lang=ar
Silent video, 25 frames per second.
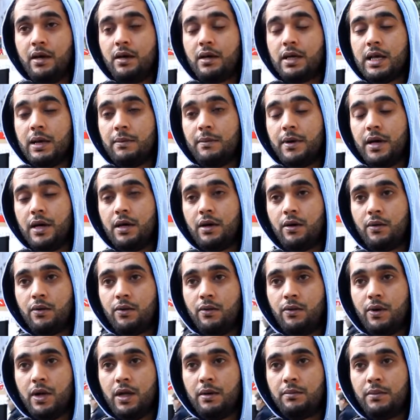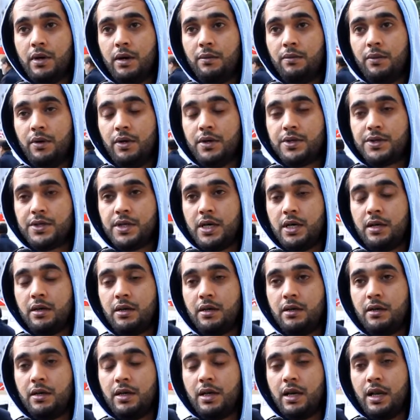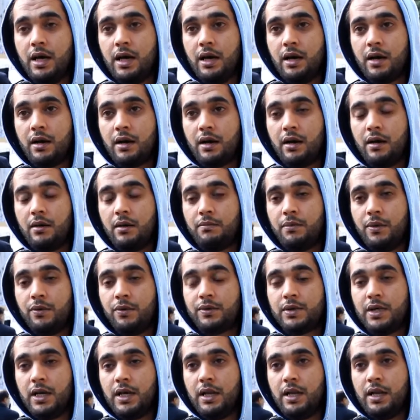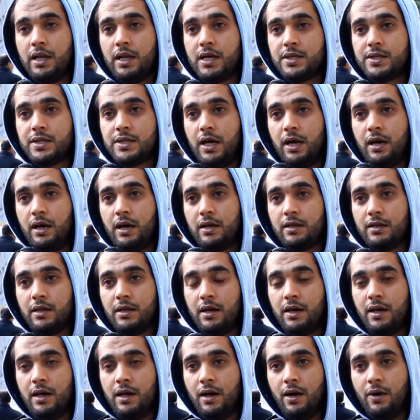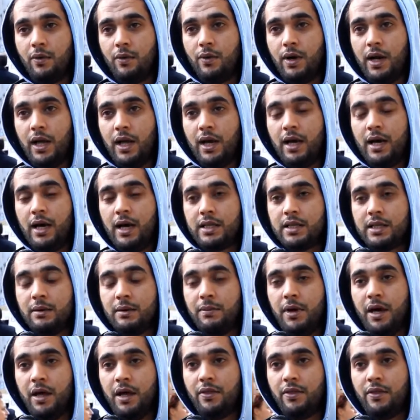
كما يقول إمام الحسين إني لا أرى الموت إلا سعادة والحياة مع